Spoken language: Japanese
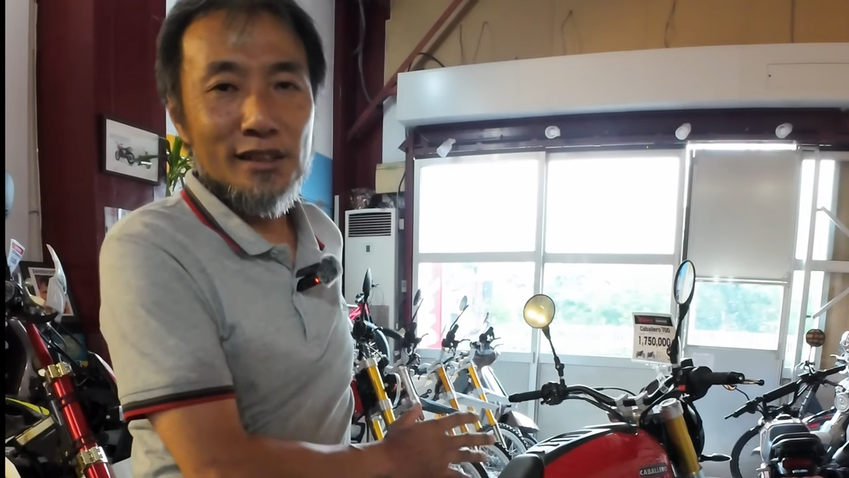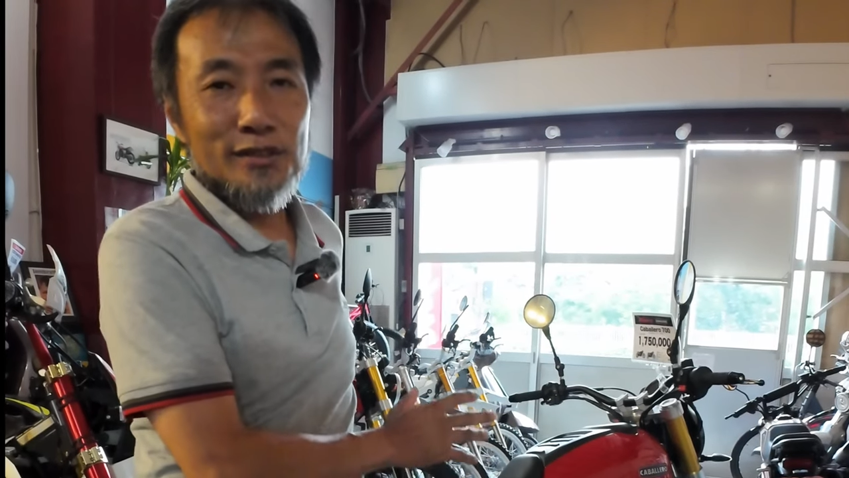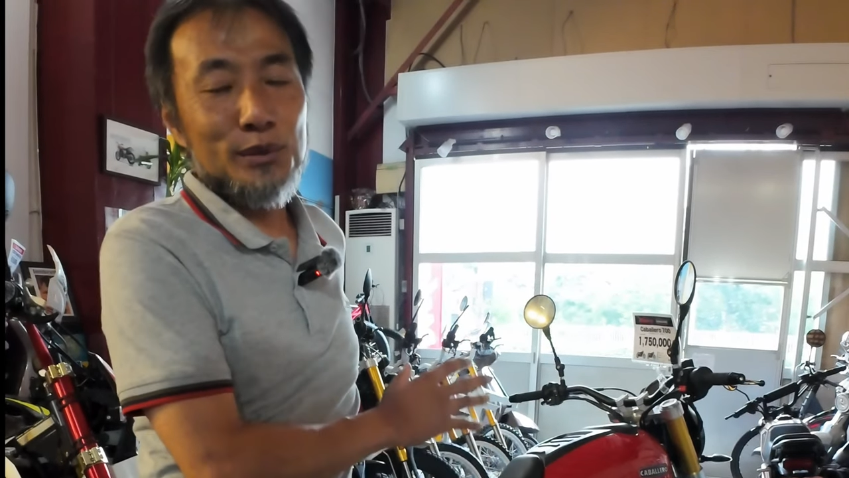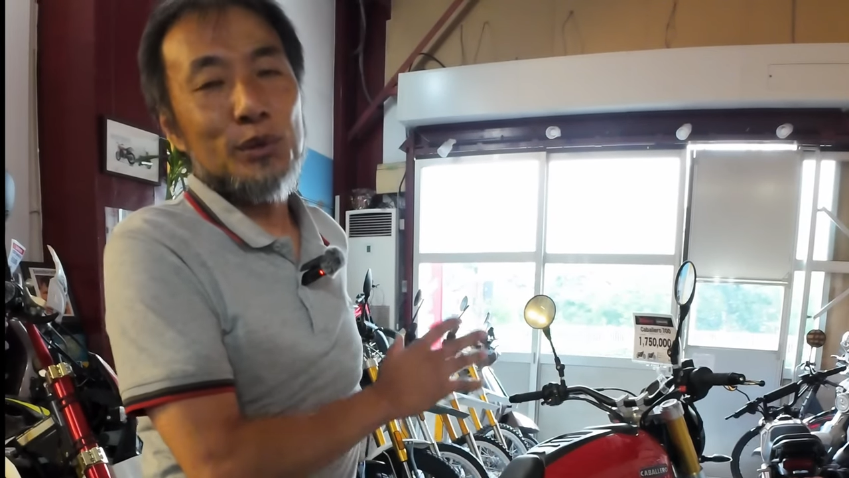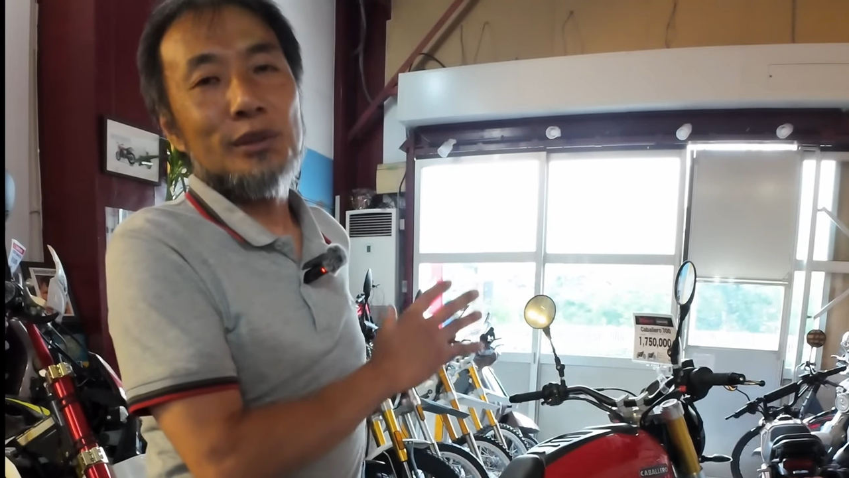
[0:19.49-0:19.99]

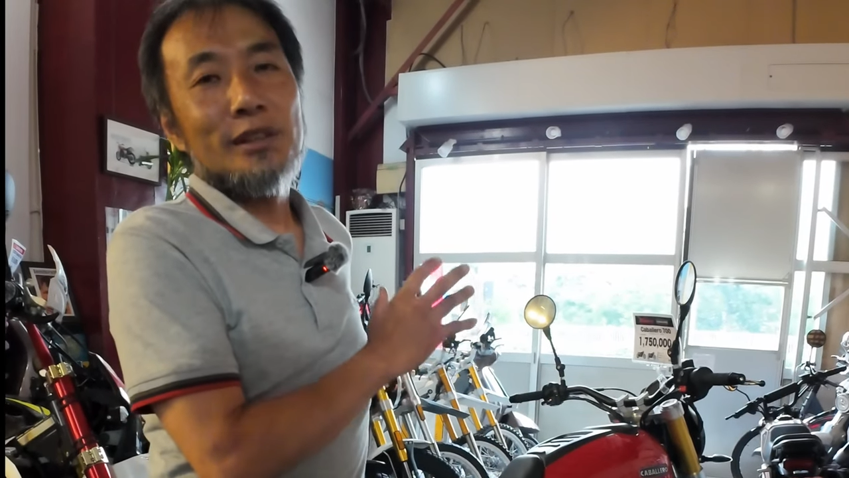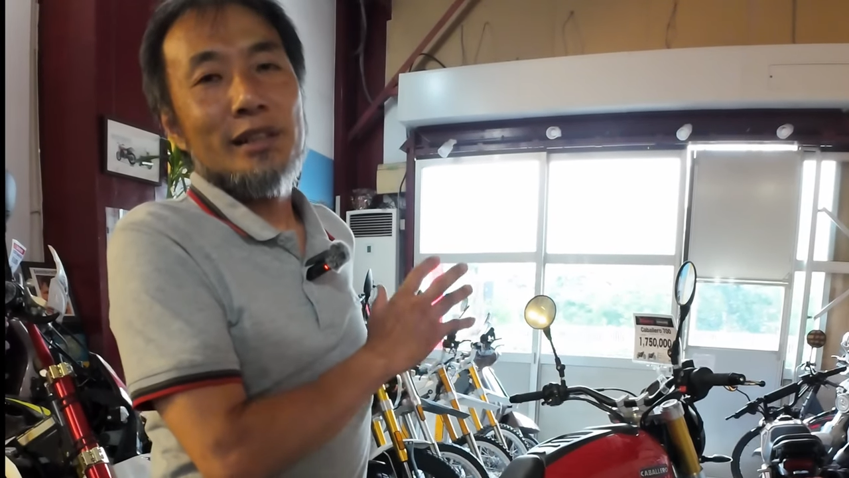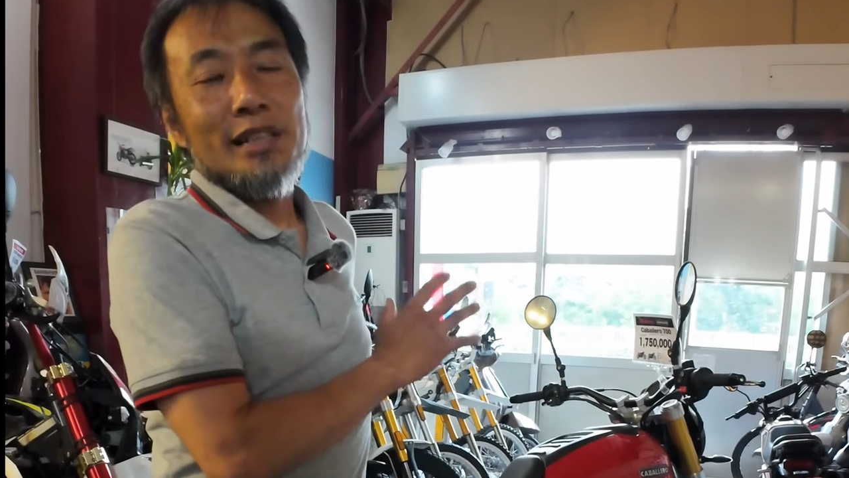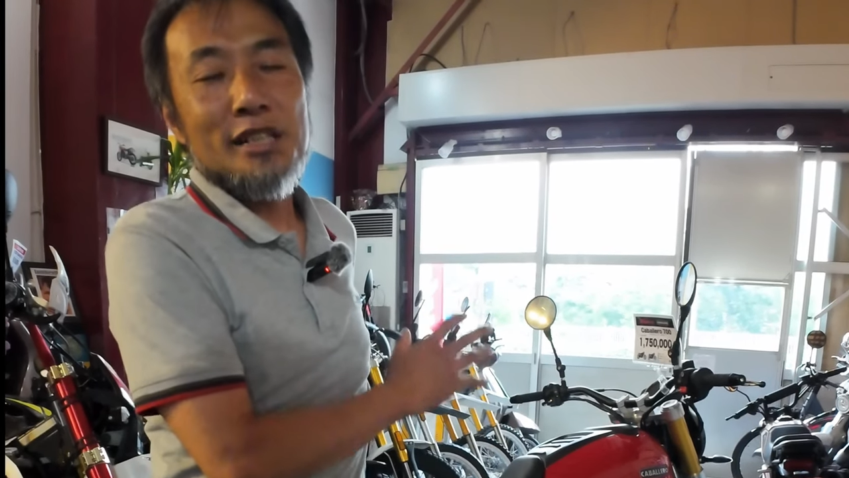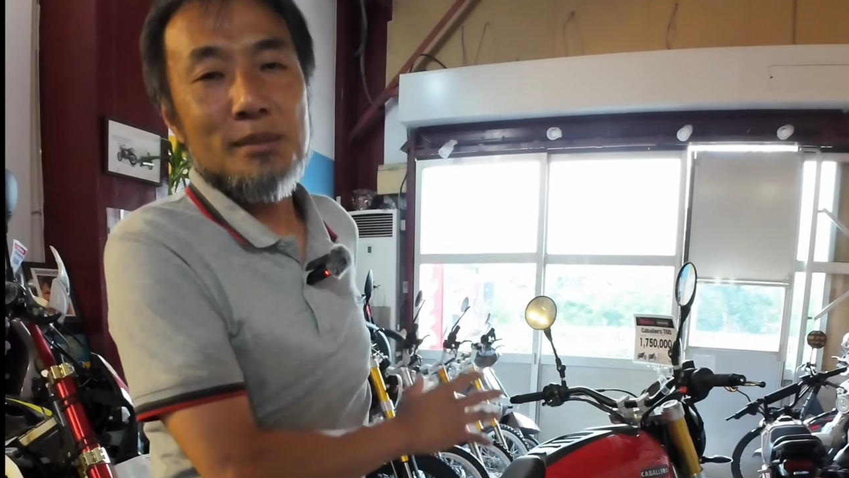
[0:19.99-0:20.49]
その
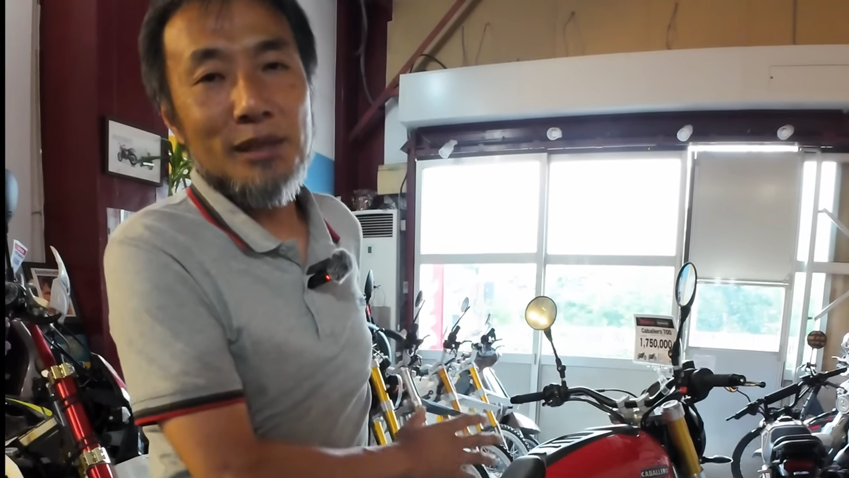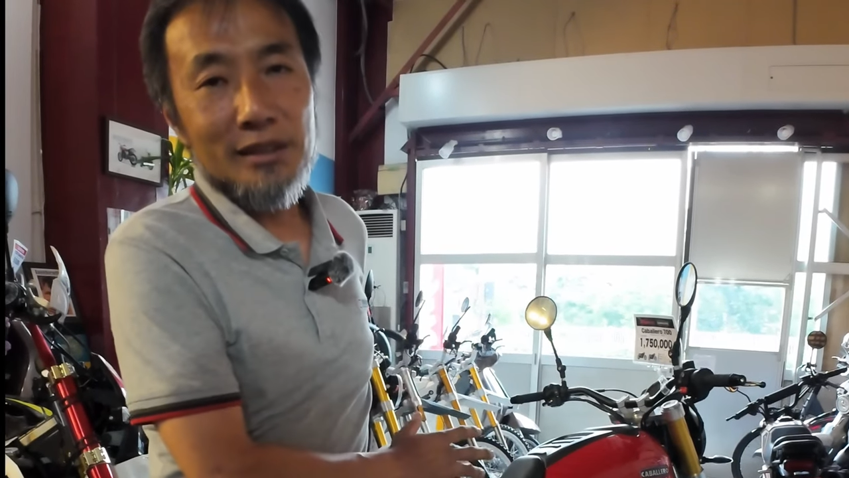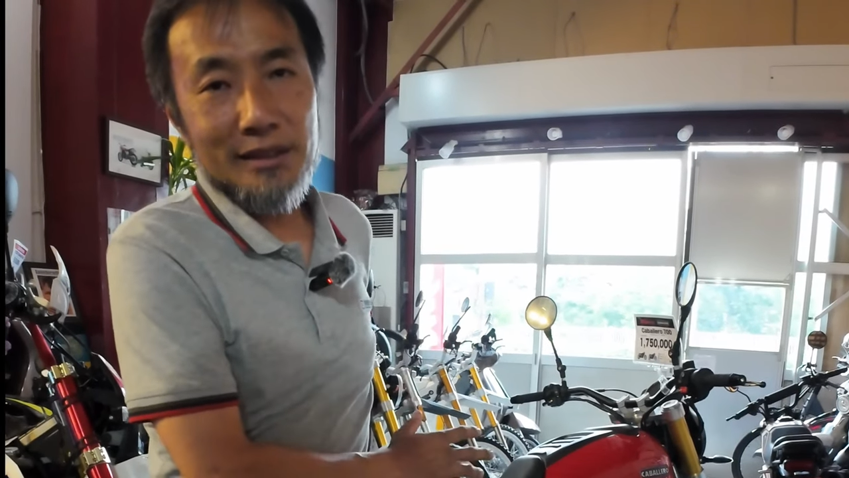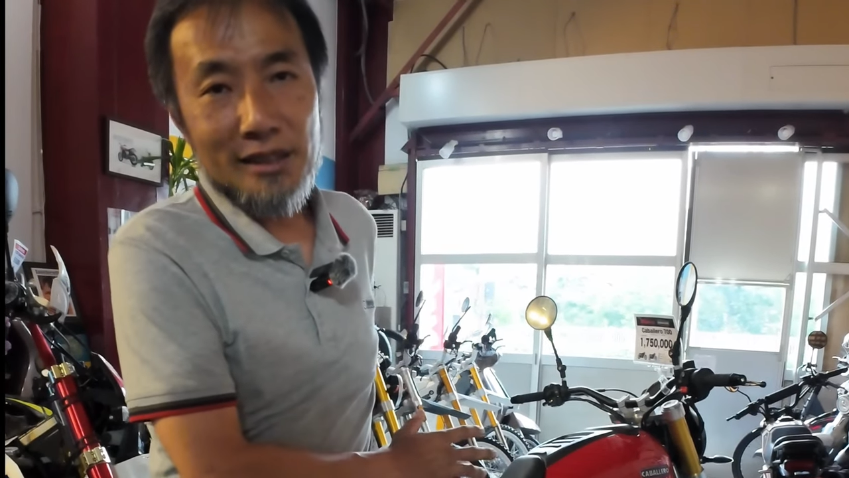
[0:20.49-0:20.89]
一番